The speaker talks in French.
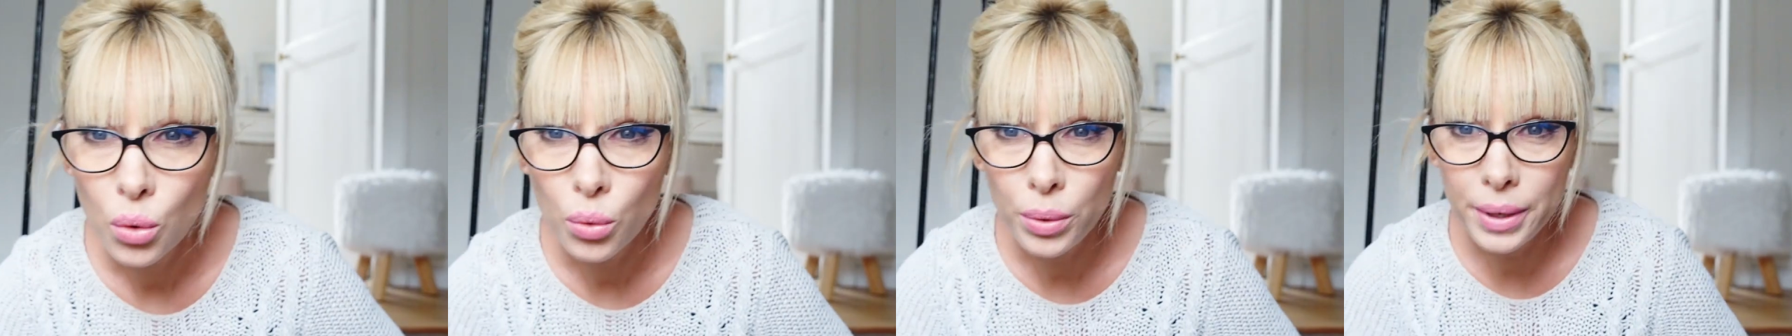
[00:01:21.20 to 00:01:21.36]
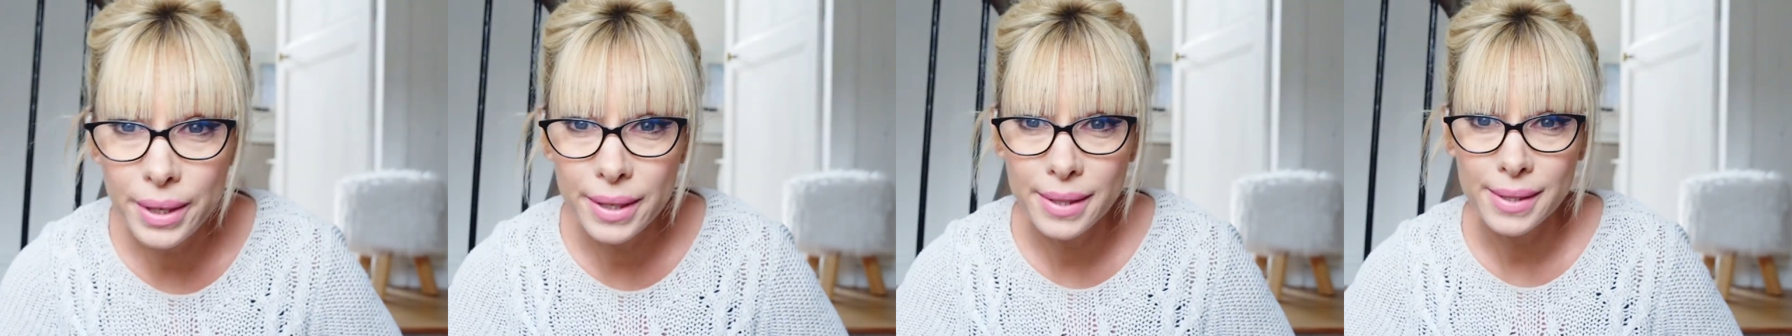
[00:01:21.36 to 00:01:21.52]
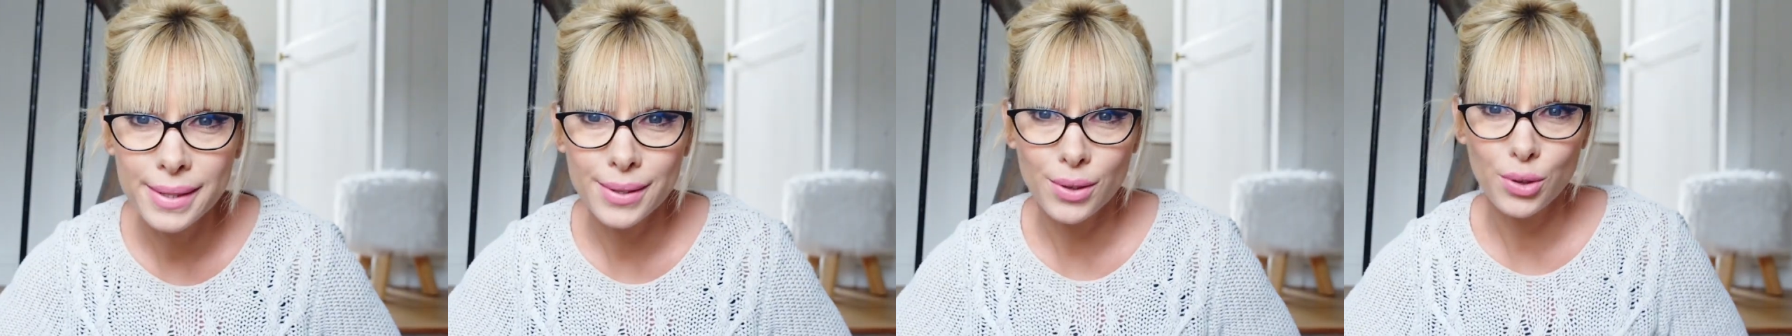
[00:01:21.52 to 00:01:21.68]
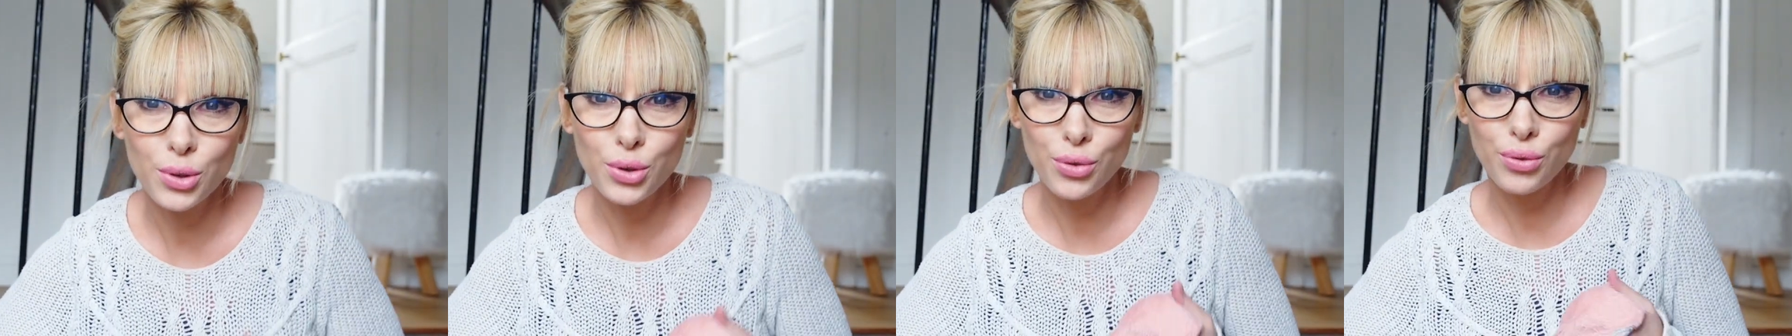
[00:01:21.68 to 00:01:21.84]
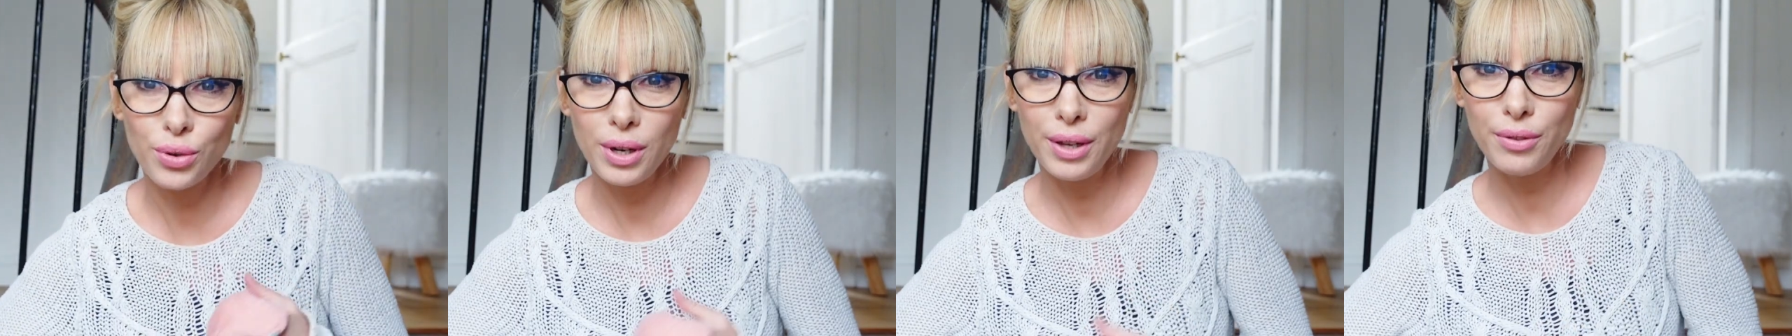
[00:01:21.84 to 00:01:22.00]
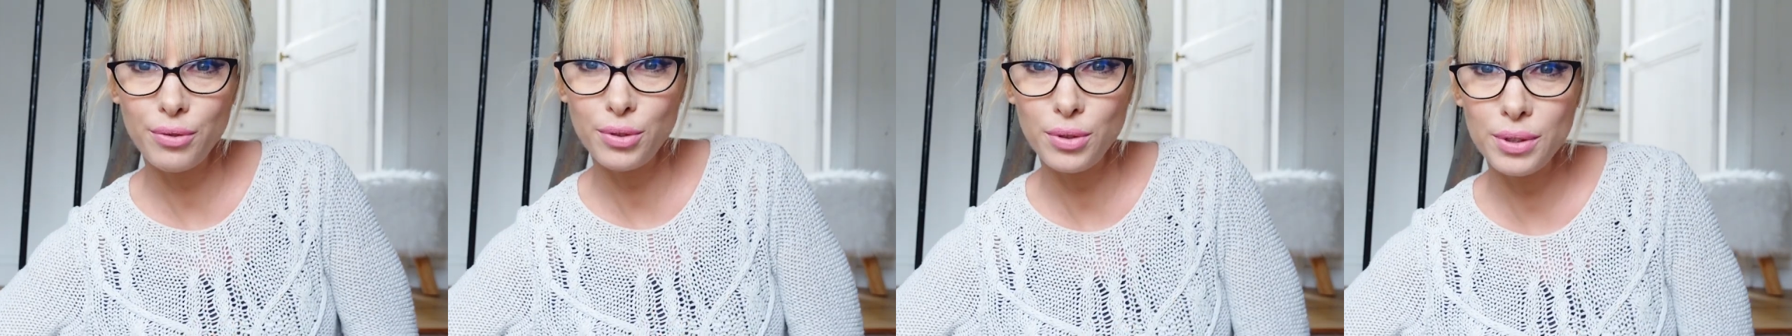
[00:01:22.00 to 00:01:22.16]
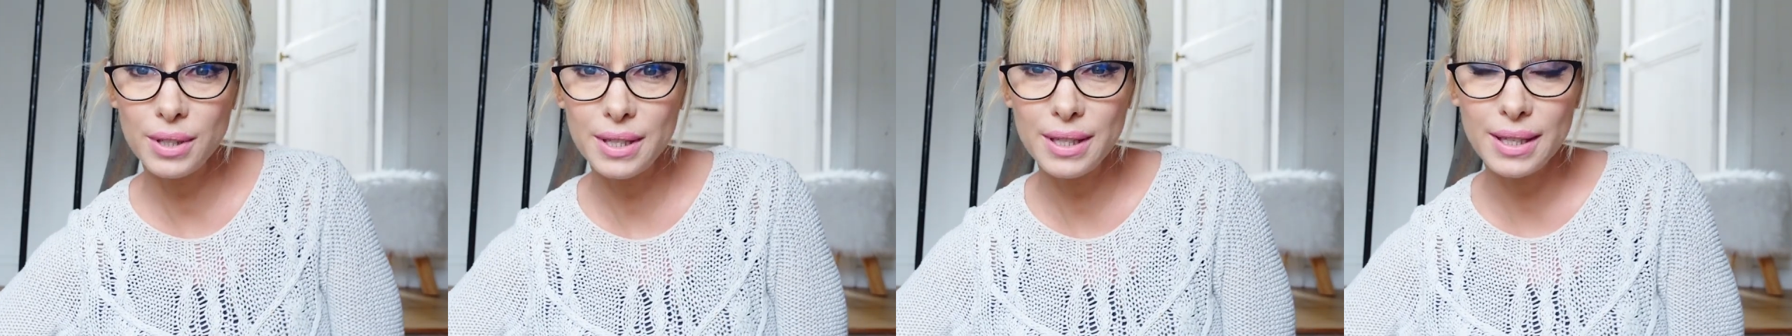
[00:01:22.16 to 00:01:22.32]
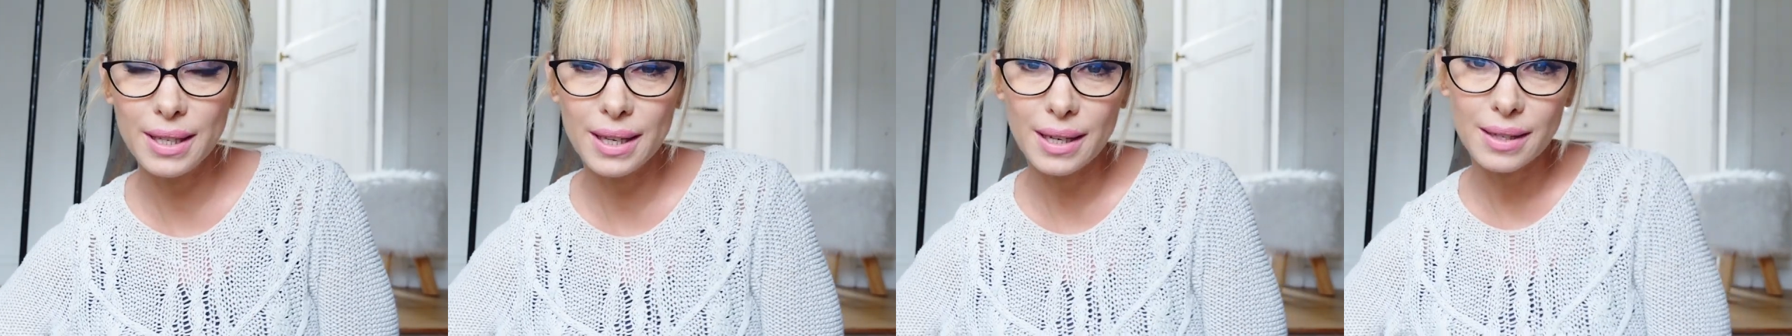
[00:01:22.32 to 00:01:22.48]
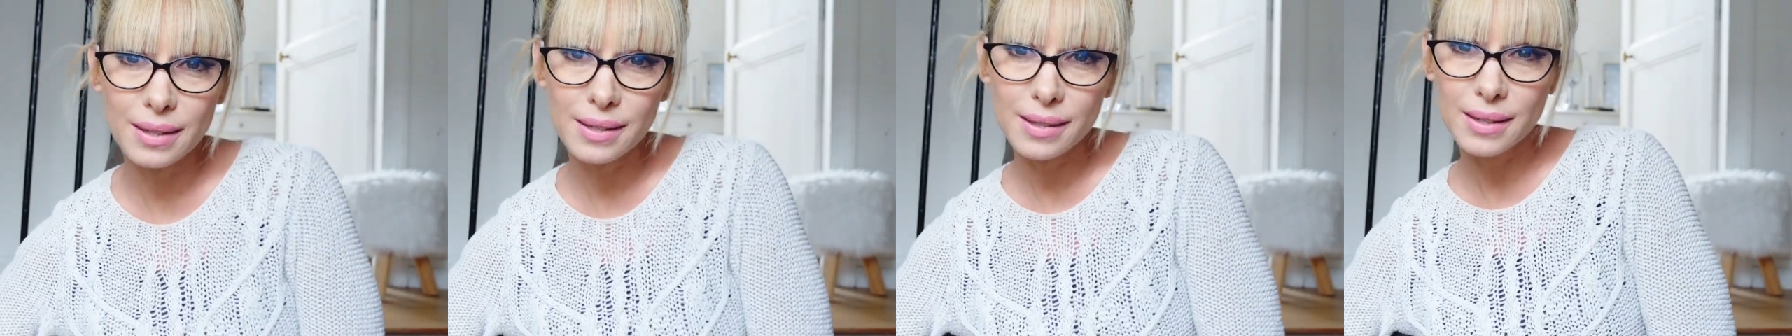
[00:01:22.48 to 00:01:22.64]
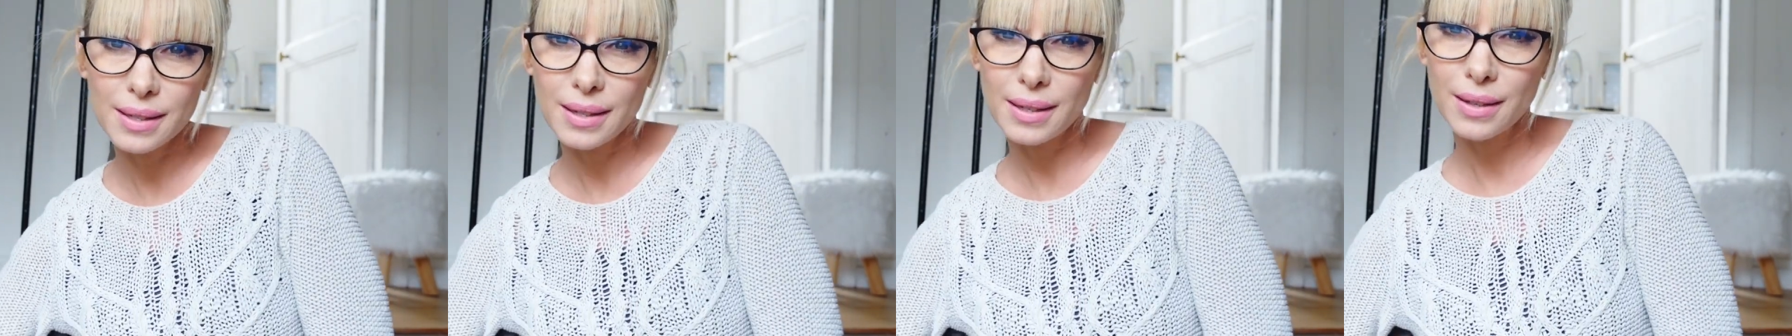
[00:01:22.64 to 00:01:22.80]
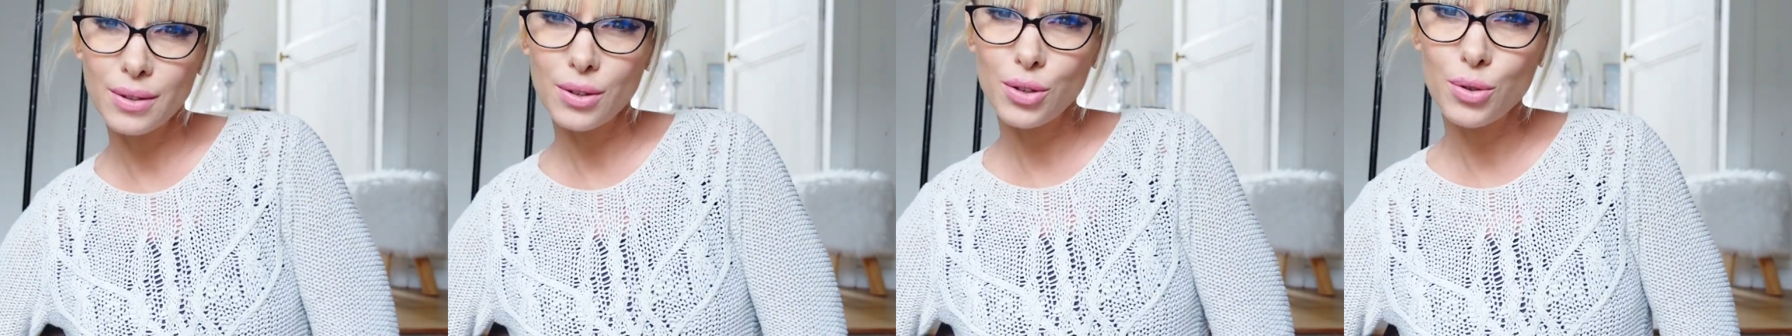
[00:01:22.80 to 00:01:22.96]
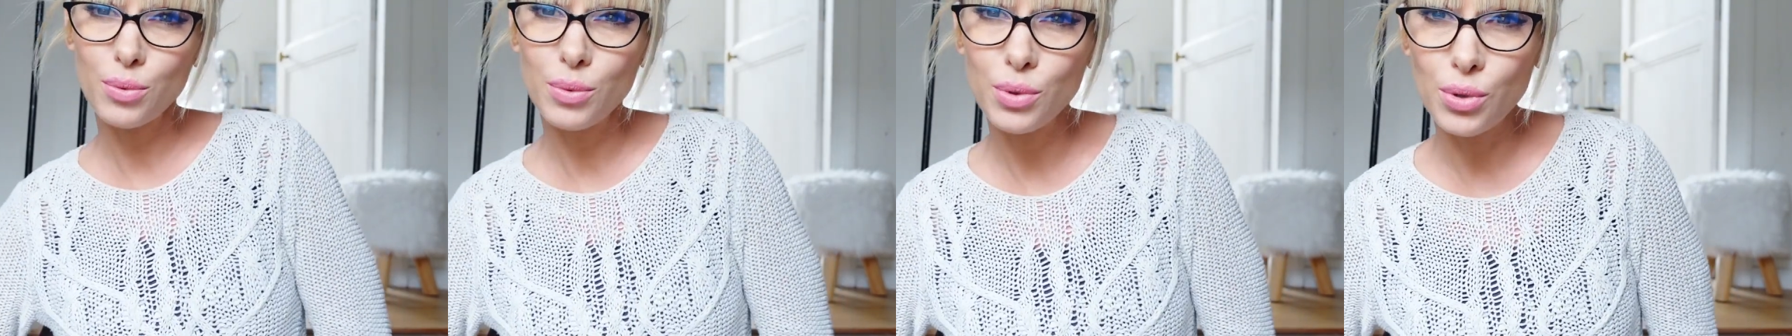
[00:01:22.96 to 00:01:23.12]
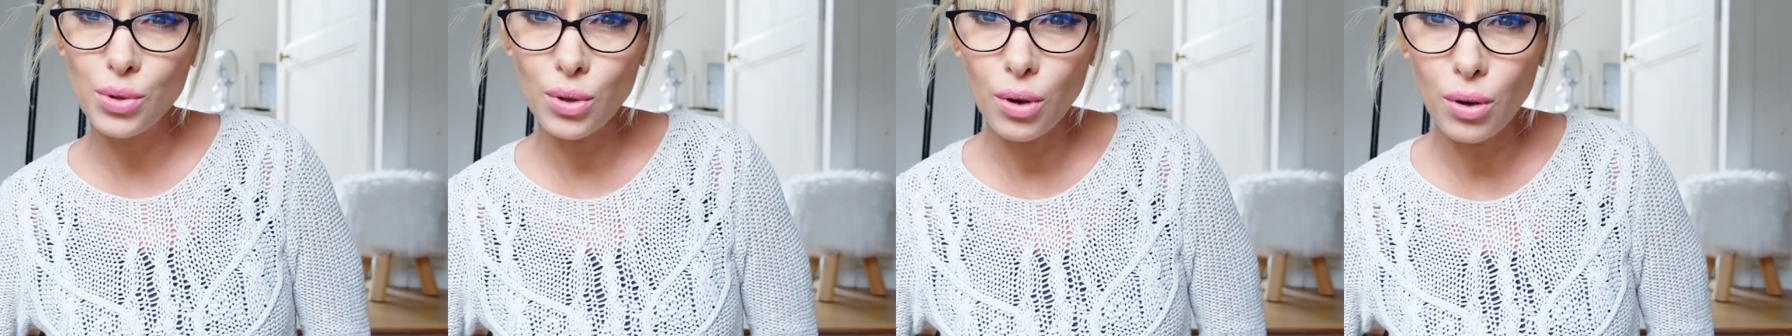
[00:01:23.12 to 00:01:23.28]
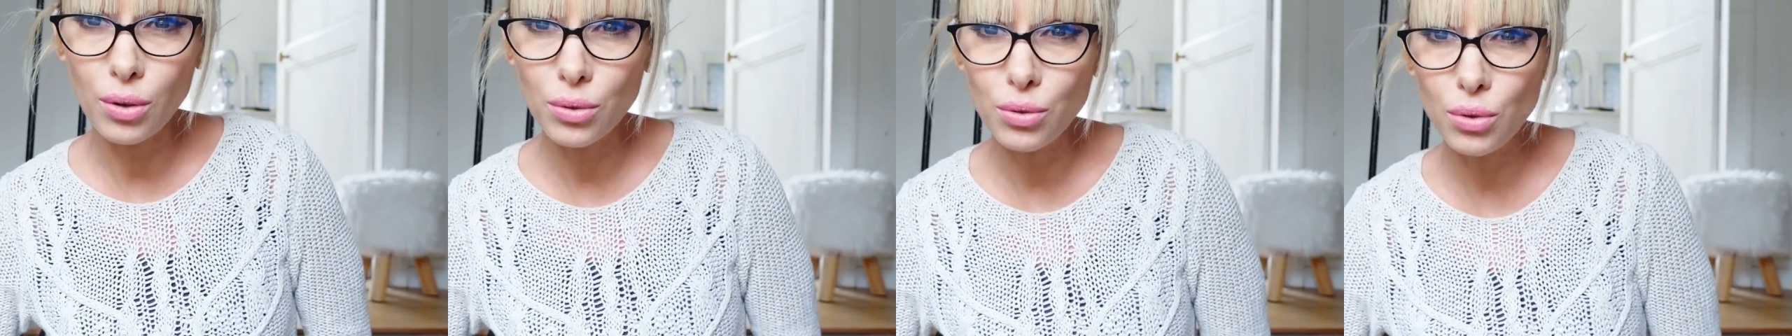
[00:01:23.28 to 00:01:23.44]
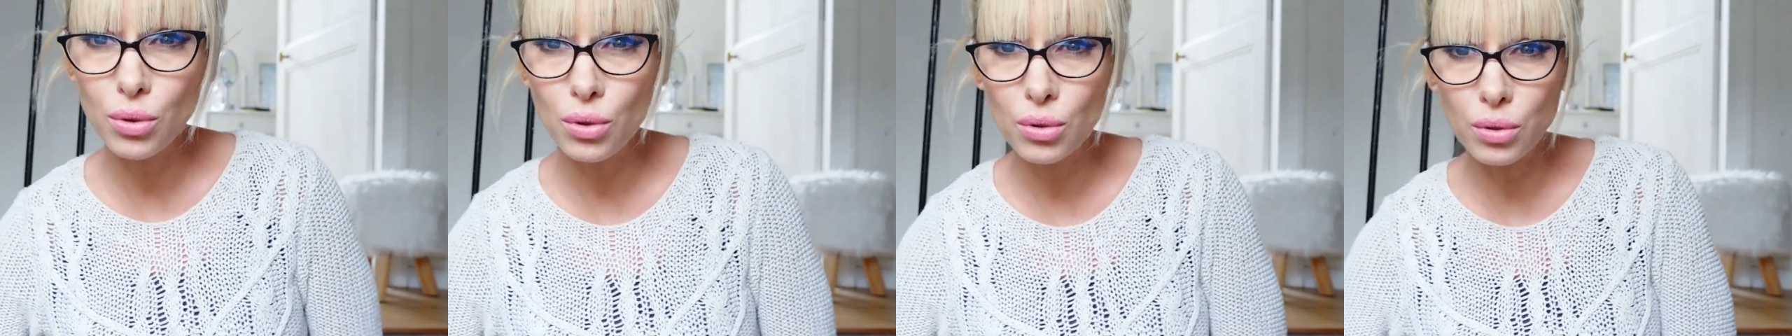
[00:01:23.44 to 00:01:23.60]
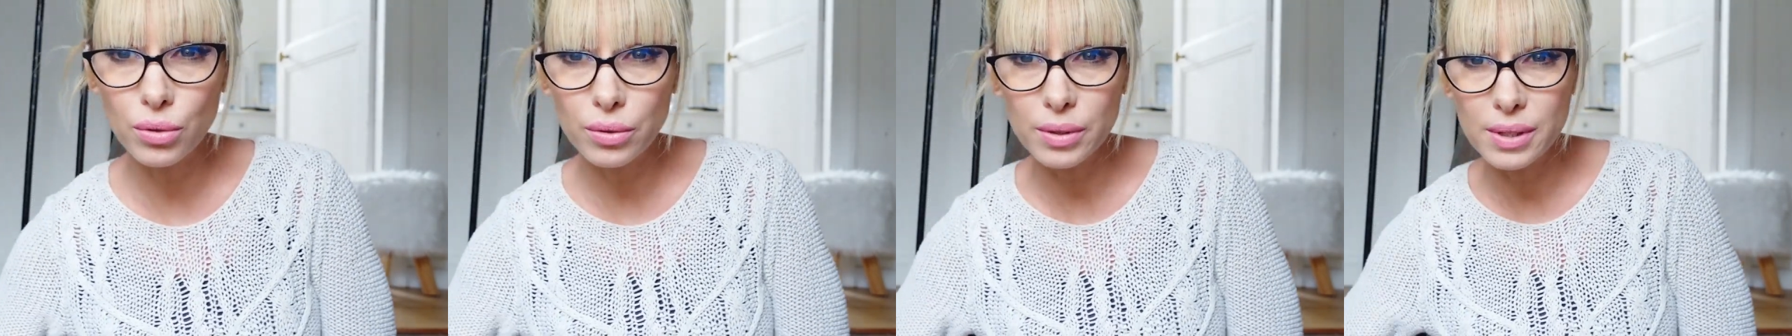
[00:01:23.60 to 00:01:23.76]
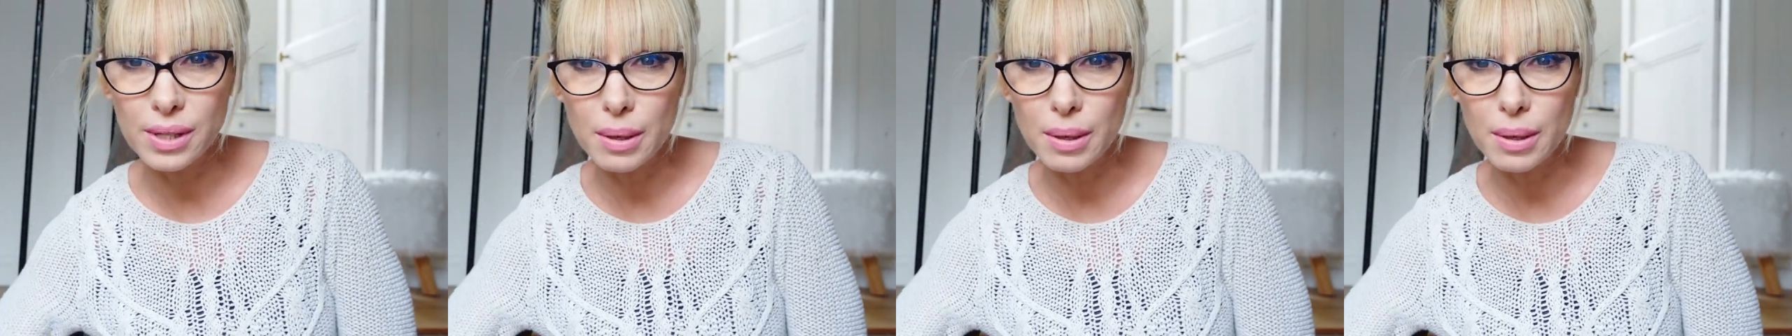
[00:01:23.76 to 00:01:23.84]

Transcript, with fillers: Oui, ce que je voulais vous dire, c'est que je me suis rendu compte,